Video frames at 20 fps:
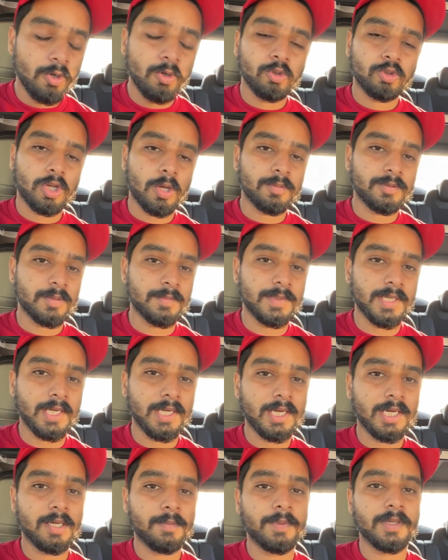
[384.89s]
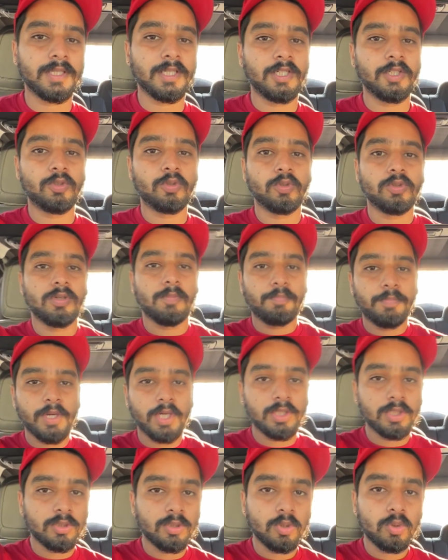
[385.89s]
उसको अब समझा के लाना पड़ता नहीं तो जब भी
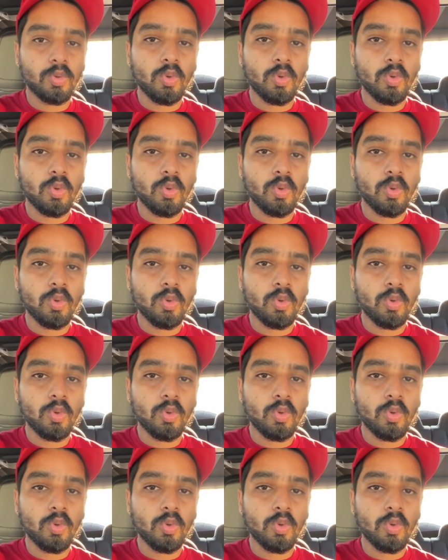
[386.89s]
आता था